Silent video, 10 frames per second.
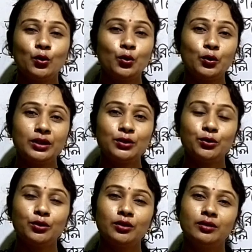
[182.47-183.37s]
কোনো
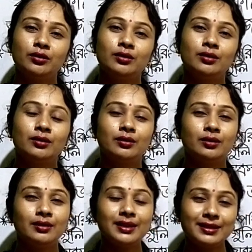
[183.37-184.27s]
কিছু
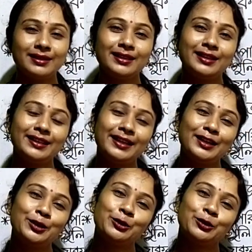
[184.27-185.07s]
নিশ্চিন্তে